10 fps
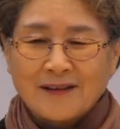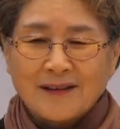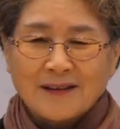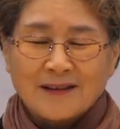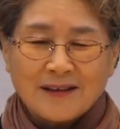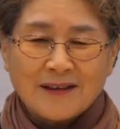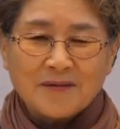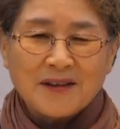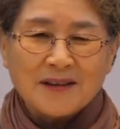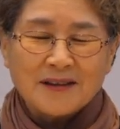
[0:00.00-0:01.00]
그
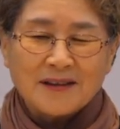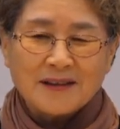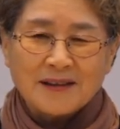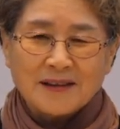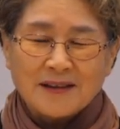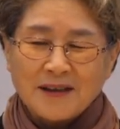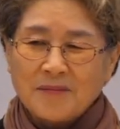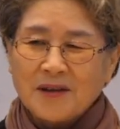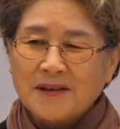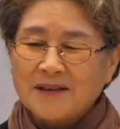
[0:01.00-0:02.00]
다음에
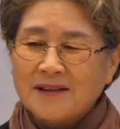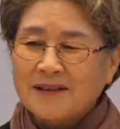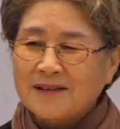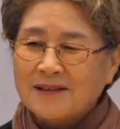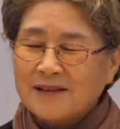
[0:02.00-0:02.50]
예배일은